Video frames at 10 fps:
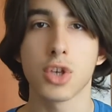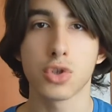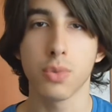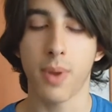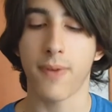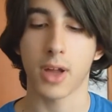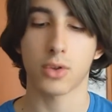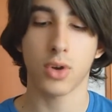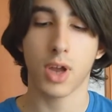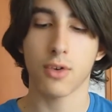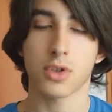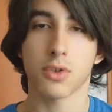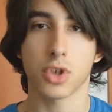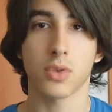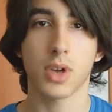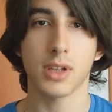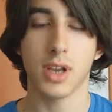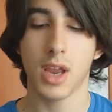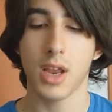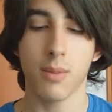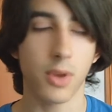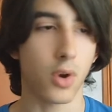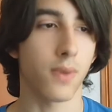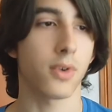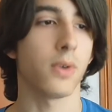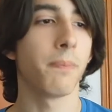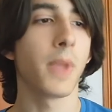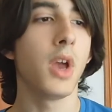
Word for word: stupefatto, cavolo sto facendo cadere il microfono.